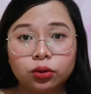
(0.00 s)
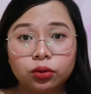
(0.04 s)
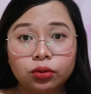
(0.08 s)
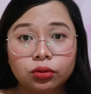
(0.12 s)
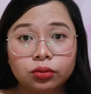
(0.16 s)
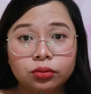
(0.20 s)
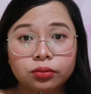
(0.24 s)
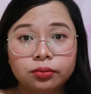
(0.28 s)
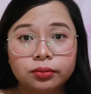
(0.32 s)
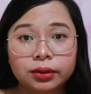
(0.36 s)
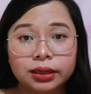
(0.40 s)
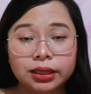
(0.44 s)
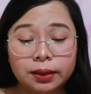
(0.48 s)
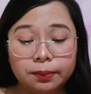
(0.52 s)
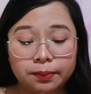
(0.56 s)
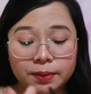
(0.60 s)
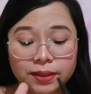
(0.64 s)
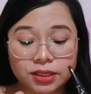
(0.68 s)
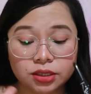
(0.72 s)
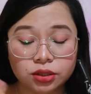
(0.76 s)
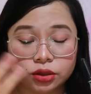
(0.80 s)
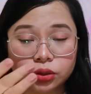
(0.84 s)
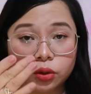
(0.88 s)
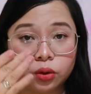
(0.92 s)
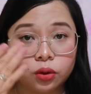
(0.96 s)
Kung
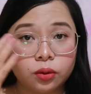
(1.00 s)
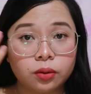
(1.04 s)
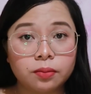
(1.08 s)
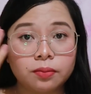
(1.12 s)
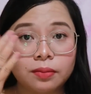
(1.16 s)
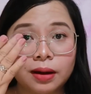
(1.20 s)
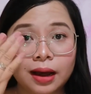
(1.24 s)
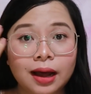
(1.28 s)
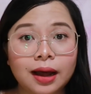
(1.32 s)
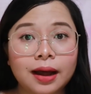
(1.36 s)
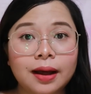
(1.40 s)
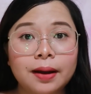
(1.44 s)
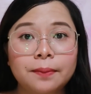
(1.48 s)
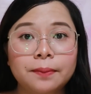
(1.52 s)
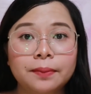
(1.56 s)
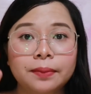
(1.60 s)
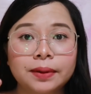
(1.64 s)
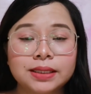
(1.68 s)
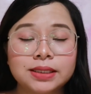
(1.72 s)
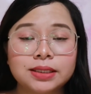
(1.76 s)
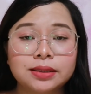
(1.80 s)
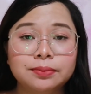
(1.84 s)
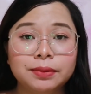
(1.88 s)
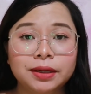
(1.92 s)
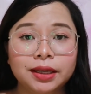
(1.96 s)
manipis to, baka
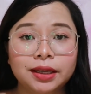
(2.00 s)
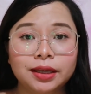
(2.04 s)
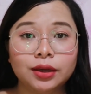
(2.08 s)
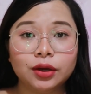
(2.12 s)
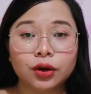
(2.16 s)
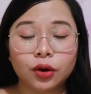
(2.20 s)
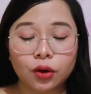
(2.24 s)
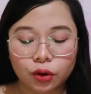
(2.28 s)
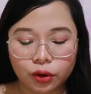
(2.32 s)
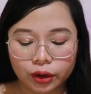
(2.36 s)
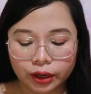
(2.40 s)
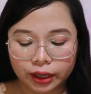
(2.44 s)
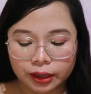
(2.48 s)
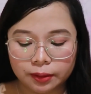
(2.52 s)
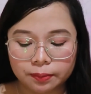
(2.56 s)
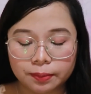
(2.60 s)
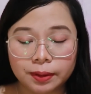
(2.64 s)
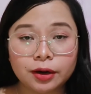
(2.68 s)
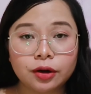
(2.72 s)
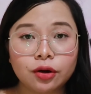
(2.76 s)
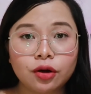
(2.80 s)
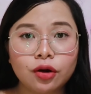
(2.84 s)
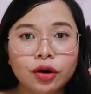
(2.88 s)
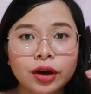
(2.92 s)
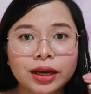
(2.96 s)
mas maging okay.
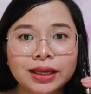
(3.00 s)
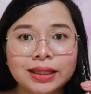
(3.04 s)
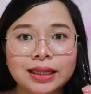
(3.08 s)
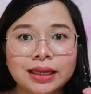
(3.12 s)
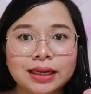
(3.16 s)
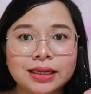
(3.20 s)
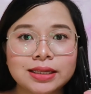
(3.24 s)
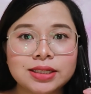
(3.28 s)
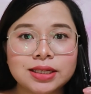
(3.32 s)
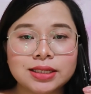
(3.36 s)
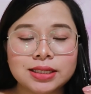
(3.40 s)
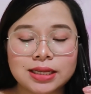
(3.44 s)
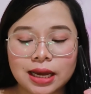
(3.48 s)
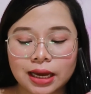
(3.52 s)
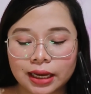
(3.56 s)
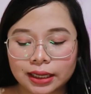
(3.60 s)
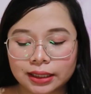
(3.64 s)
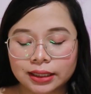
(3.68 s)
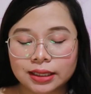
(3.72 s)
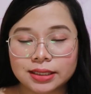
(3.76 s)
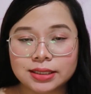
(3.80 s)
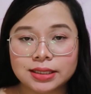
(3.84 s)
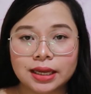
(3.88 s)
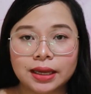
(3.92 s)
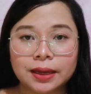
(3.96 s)
Pero okay na rin siya sa
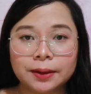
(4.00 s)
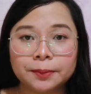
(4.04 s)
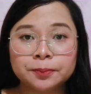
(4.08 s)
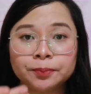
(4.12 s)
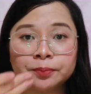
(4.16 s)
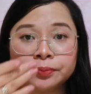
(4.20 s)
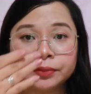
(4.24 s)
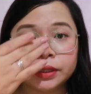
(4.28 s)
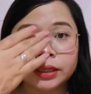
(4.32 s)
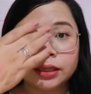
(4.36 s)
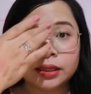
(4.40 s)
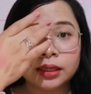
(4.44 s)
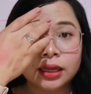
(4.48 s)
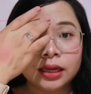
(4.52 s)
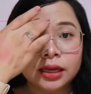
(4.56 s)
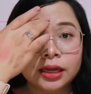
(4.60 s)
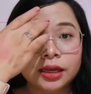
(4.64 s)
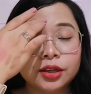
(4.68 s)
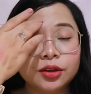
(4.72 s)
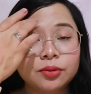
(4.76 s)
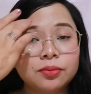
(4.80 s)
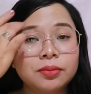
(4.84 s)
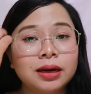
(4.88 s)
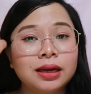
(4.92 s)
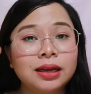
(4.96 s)
akin kasi
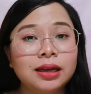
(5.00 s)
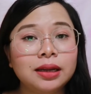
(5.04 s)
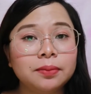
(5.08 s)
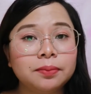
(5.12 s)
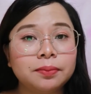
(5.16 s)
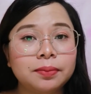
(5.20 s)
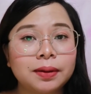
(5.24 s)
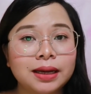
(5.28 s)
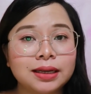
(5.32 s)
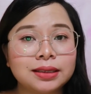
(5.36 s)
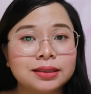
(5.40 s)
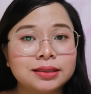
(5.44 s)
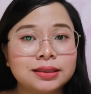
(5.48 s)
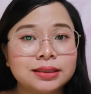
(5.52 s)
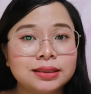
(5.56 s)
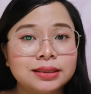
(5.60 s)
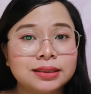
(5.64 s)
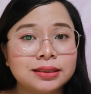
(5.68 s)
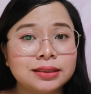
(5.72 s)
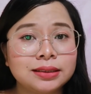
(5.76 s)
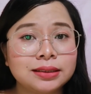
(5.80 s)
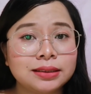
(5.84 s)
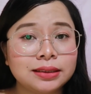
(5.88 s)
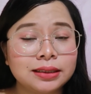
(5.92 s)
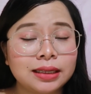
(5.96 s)
yung mga lagpas,
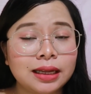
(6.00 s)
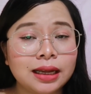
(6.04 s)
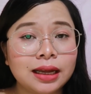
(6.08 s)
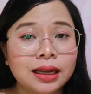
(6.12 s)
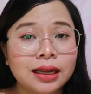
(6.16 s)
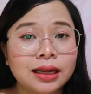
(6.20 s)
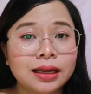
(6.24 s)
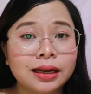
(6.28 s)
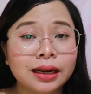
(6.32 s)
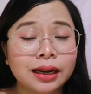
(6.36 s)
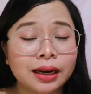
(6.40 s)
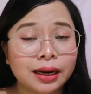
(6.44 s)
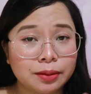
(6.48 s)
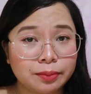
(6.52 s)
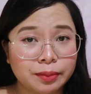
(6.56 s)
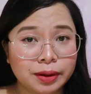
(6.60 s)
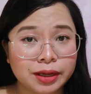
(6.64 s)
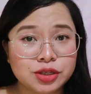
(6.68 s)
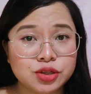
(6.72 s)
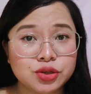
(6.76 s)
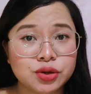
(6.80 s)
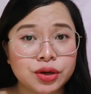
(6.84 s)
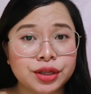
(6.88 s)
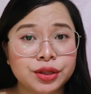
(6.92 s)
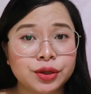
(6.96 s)
na re
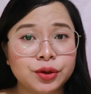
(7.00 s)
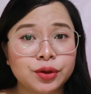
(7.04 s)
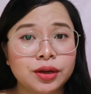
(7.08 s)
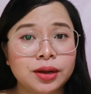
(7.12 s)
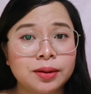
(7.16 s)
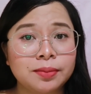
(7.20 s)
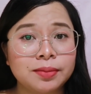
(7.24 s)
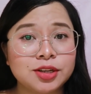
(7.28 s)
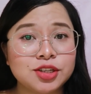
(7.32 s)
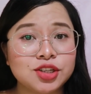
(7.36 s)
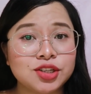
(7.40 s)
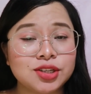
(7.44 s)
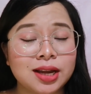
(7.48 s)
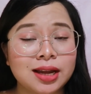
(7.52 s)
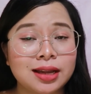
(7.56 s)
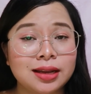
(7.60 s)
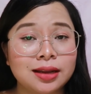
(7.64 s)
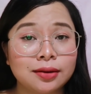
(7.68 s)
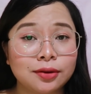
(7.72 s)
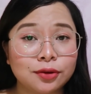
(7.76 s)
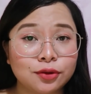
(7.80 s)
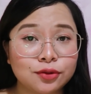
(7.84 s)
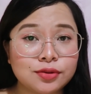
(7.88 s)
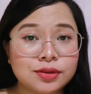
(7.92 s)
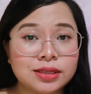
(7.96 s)
ko naman siya
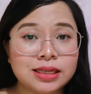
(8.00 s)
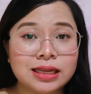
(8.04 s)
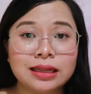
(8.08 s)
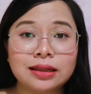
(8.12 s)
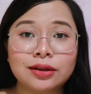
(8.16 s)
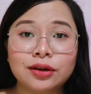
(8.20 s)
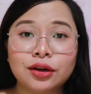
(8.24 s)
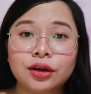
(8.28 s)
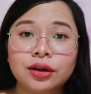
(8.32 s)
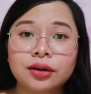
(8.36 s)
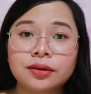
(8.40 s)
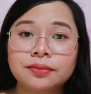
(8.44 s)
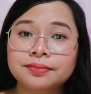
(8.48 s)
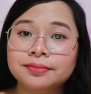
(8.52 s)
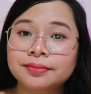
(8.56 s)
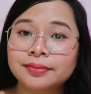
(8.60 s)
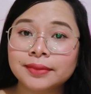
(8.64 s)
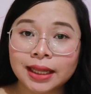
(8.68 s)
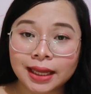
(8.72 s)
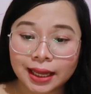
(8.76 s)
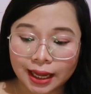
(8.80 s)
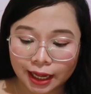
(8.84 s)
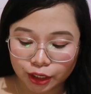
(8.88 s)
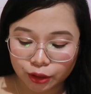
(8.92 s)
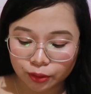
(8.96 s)
ng concealer.
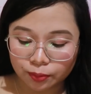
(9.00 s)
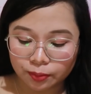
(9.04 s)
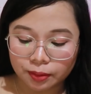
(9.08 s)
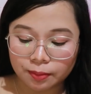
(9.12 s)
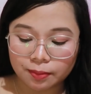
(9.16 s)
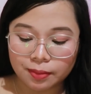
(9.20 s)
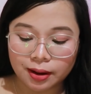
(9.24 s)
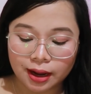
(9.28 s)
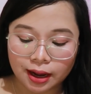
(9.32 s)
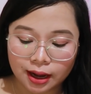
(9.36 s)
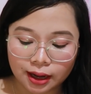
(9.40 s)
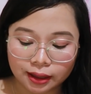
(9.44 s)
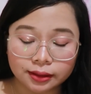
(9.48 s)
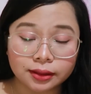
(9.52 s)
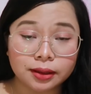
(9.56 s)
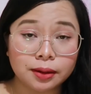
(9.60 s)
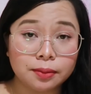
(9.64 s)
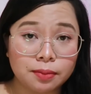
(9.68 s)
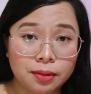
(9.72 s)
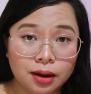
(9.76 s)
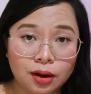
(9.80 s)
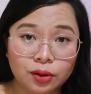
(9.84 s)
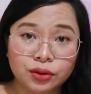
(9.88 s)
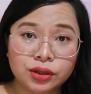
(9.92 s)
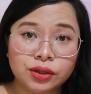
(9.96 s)
Ano pa ba ang
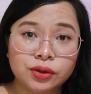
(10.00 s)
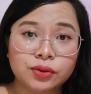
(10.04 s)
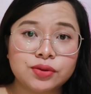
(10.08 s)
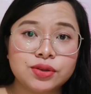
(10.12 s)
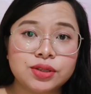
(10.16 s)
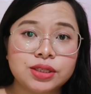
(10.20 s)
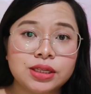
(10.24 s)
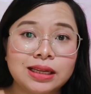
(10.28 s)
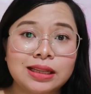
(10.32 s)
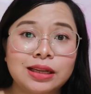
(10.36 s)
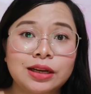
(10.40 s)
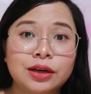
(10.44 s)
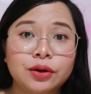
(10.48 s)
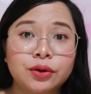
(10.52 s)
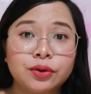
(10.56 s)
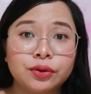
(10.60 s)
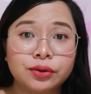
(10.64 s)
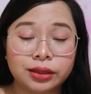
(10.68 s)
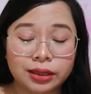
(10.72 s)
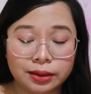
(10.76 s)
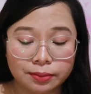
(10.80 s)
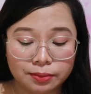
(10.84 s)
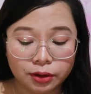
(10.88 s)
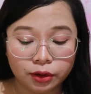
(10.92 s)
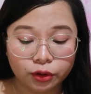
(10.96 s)
trabaho ni concealer
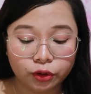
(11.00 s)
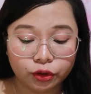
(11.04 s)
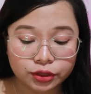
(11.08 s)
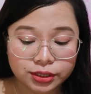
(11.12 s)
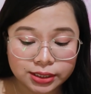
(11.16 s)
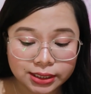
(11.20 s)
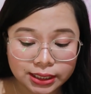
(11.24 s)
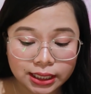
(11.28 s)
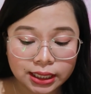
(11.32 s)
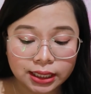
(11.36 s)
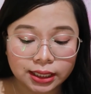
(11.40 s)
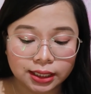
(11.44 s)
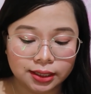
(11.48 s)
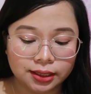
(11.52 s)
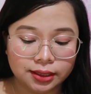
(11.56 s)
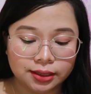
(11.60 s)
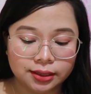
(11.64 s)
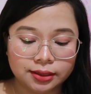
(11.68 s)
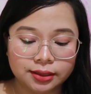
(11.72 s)
kundi mag-conceal?